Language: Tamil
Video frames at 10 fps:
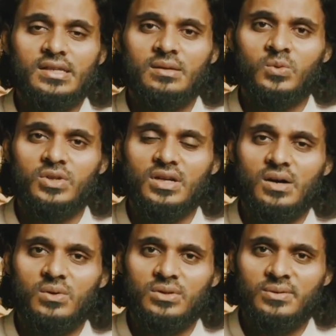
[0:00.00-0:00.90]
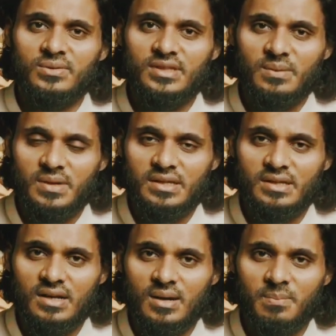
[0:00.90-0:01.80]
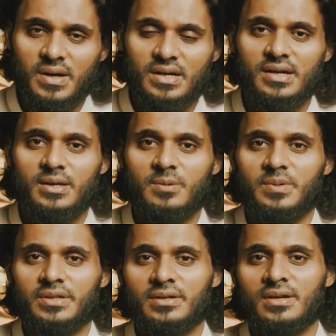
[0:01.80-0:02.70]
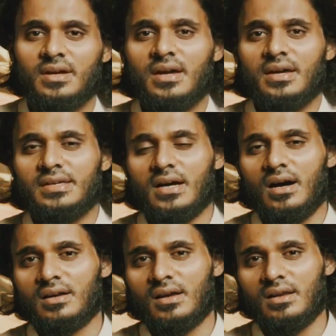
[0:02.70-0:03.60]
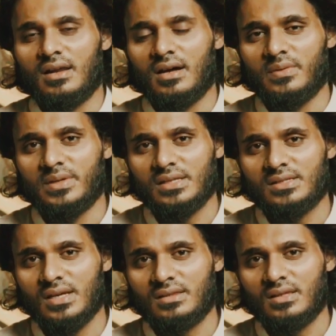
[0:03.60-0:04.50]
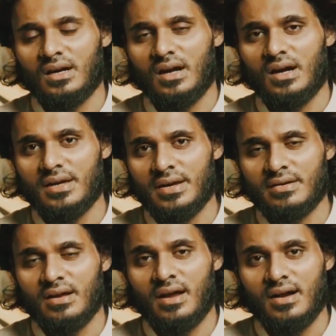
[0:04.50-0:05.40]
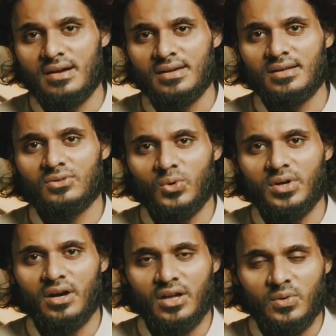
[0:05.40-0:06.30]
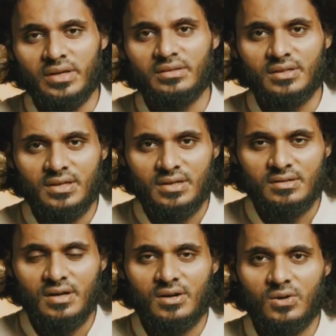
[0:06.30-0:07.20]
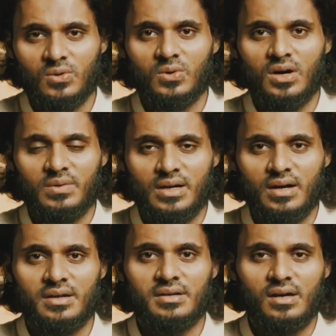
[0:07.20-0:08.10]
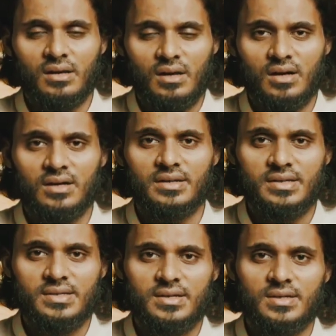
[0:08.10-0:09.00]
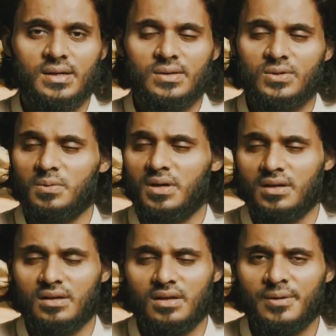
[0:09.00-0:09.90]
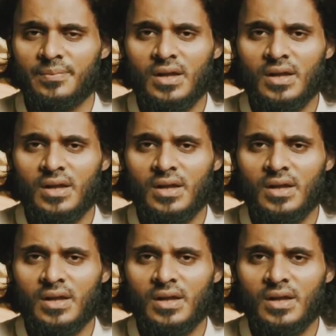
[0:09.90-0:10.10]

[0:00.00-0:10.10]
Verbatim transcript: இதில் முதலாவது தன்மைதான் நாம் பார்க்க இருப்பது யார் அல்லாஹ்வின் அச்சத்தால் அழுகின்ற கண்ணீர் துளிகளை வைத்திருக்கின்றார்களோ அவர்களை அல்லாஹ் நேசிக்கிறான் சுஹான் அல்லாஹ்